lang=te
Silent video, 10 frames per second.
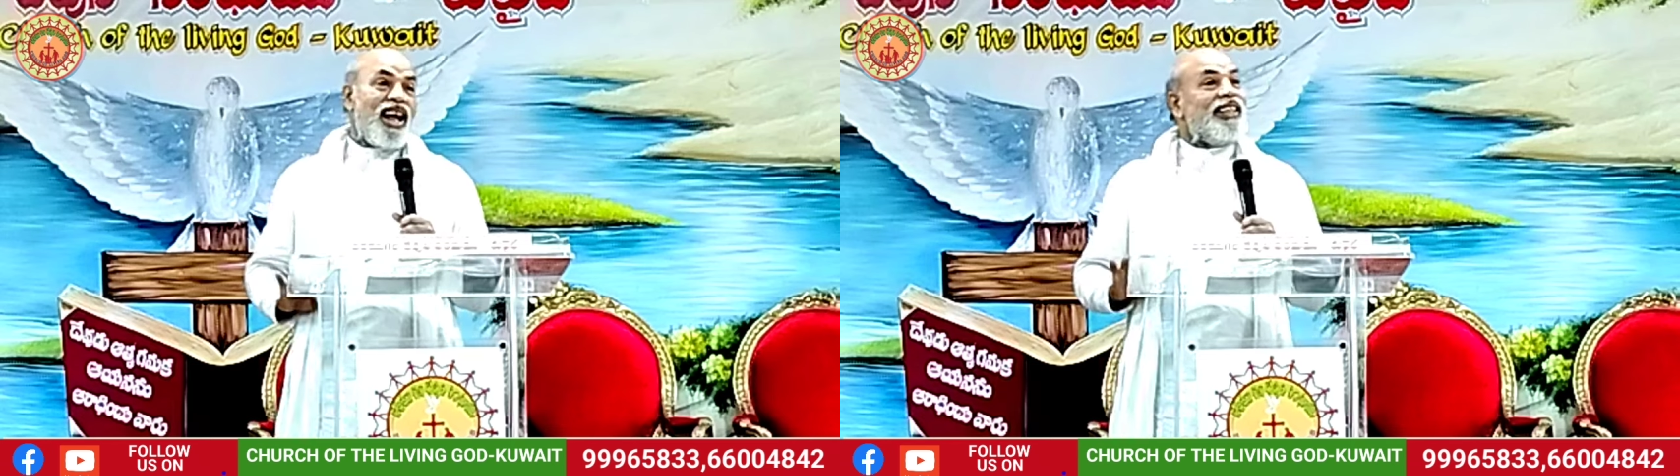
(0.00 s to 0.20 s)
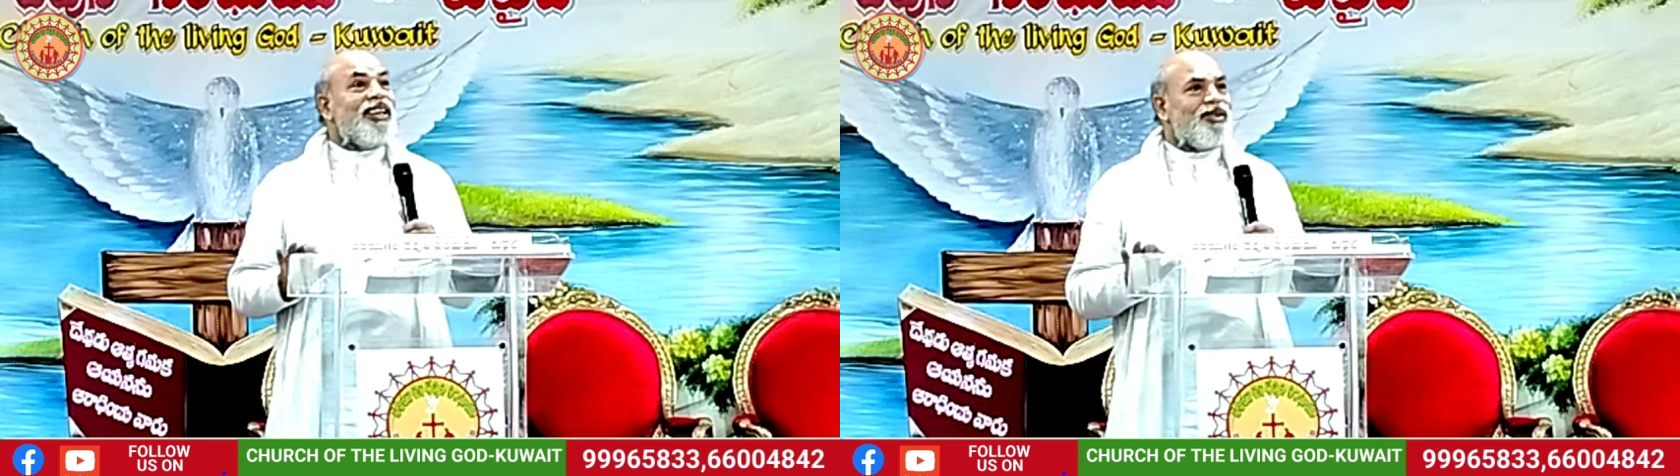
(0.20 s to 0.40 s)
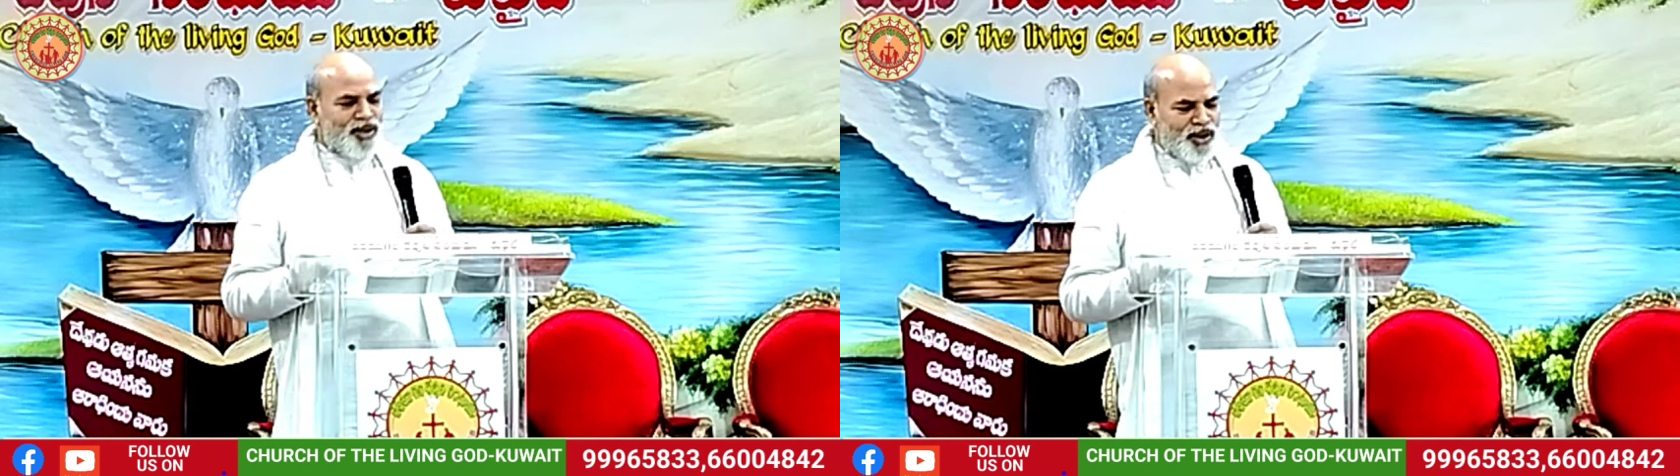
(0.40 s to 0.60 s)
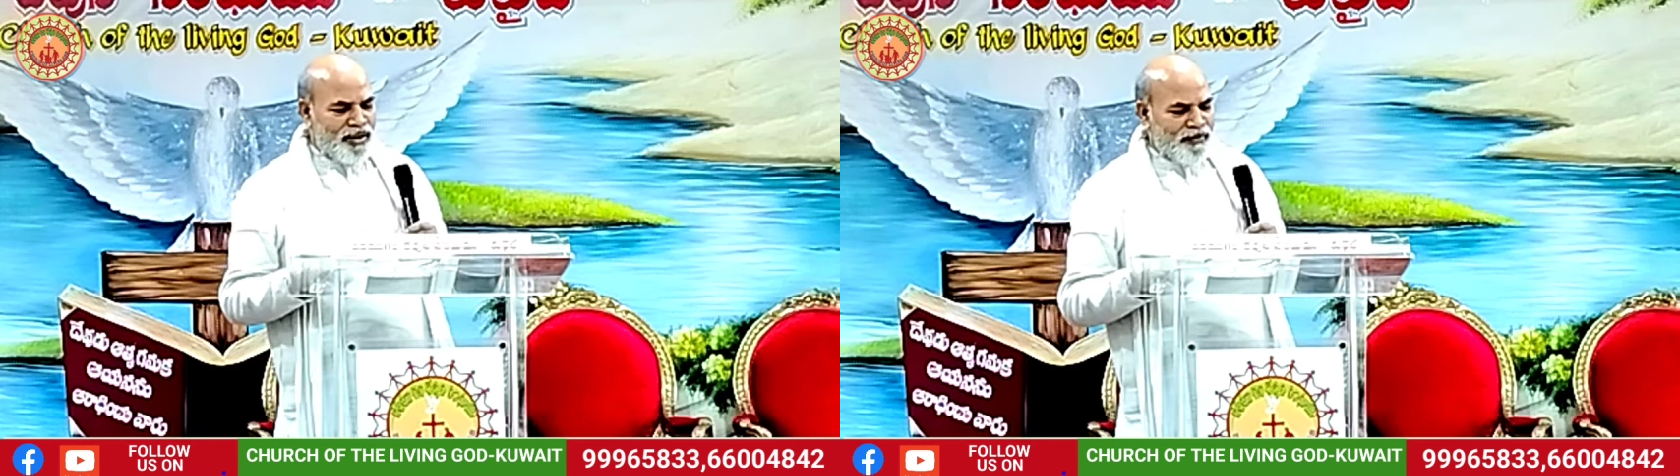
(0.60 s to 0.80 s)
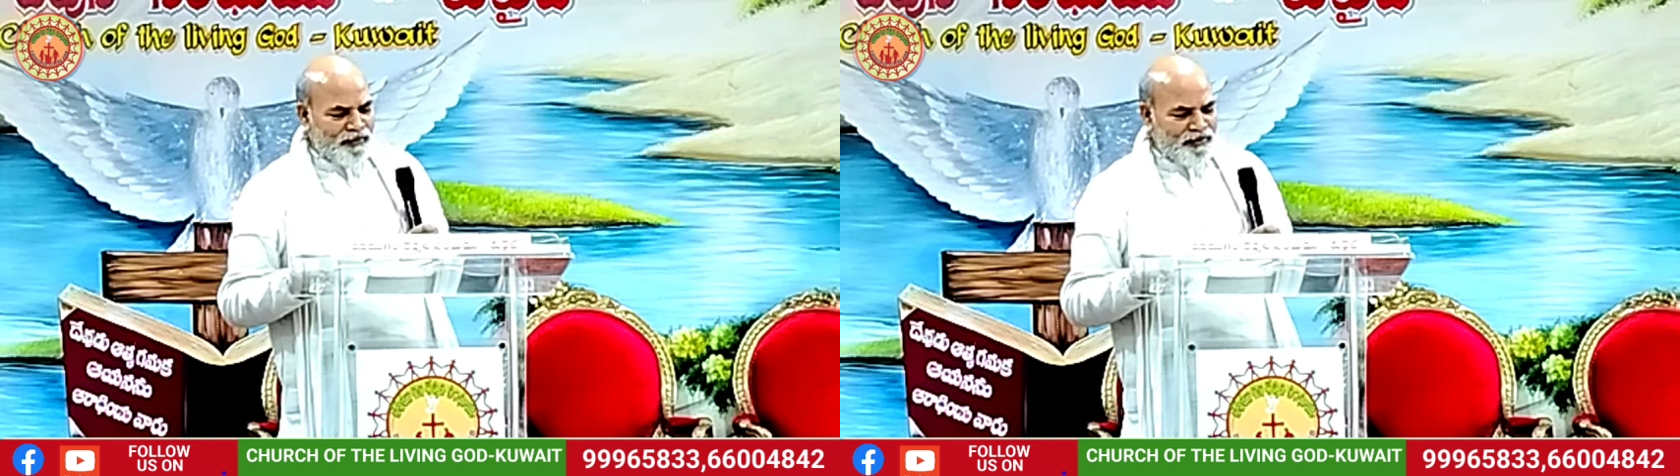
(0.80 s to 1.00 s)
నా దగ్గరికి
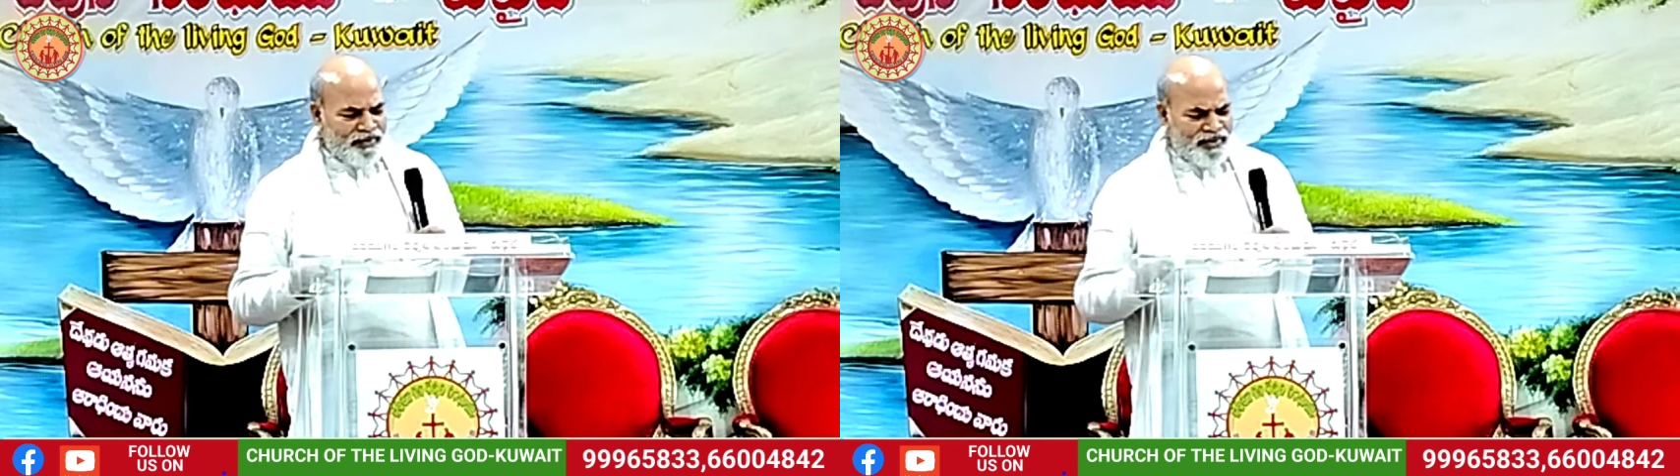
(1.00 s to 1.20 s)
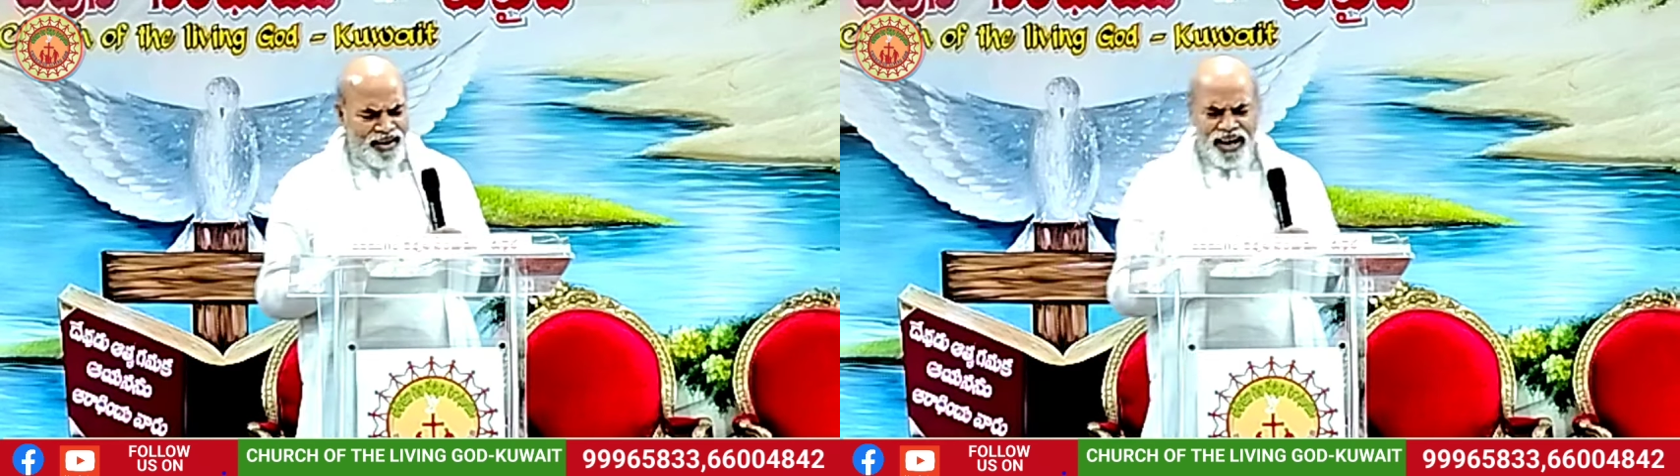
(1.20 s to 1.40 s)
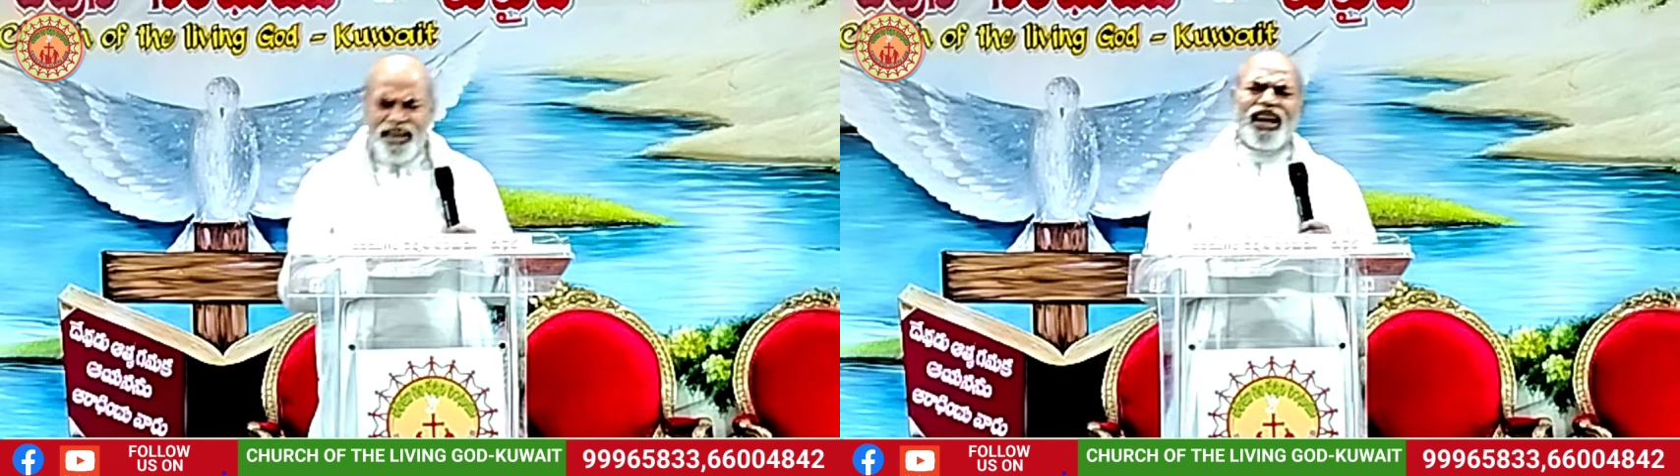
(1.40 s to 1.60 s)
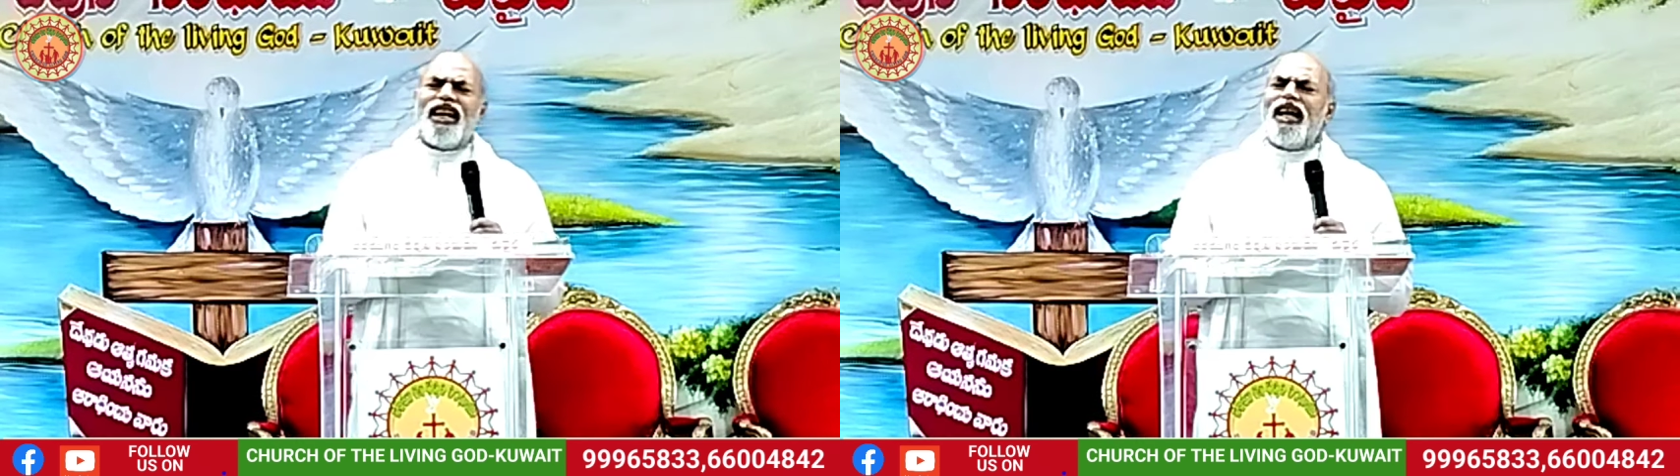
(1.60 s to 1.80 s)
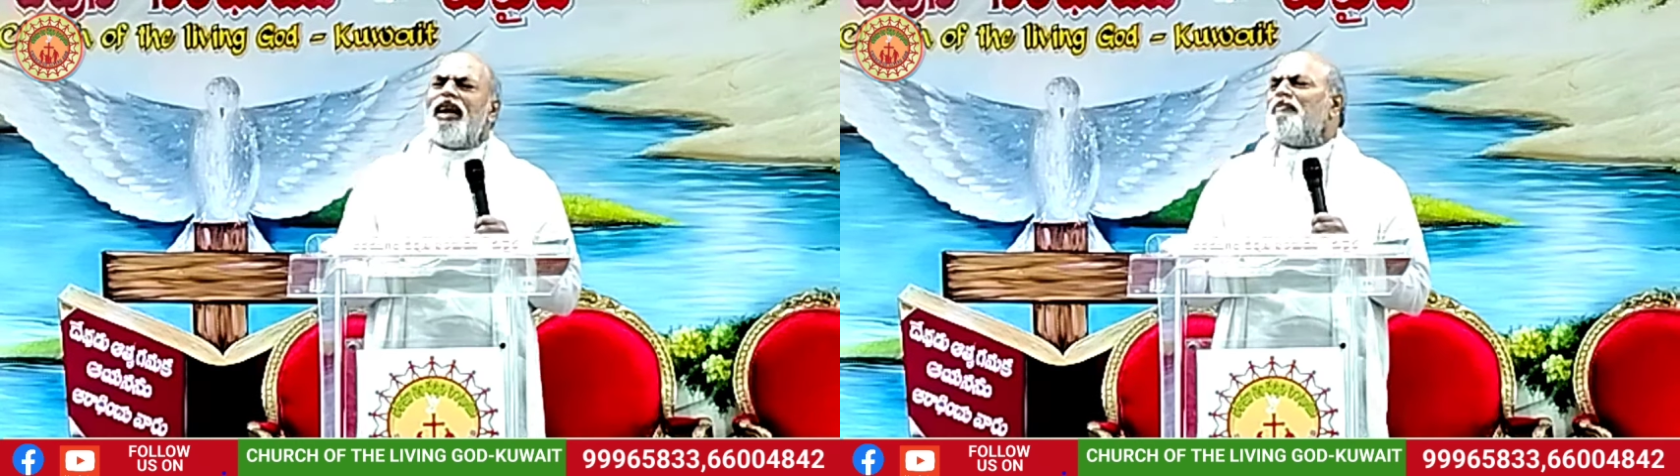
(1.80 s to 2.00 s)
వచ్చాడు
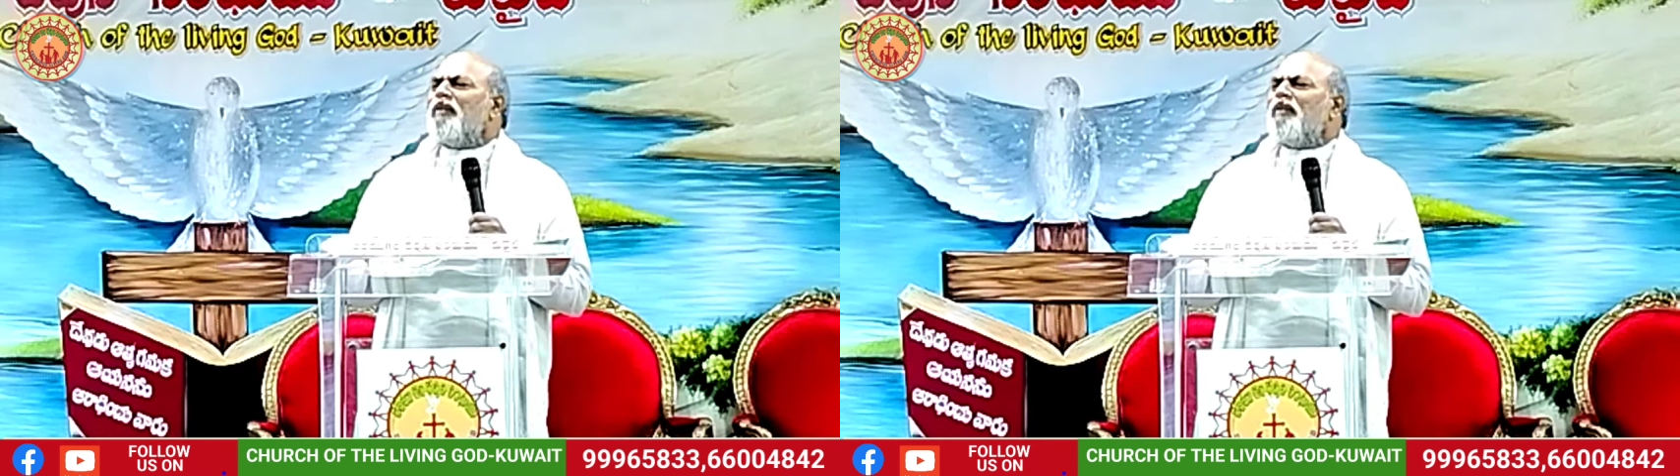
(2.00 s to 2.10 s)
అయ్యగారండి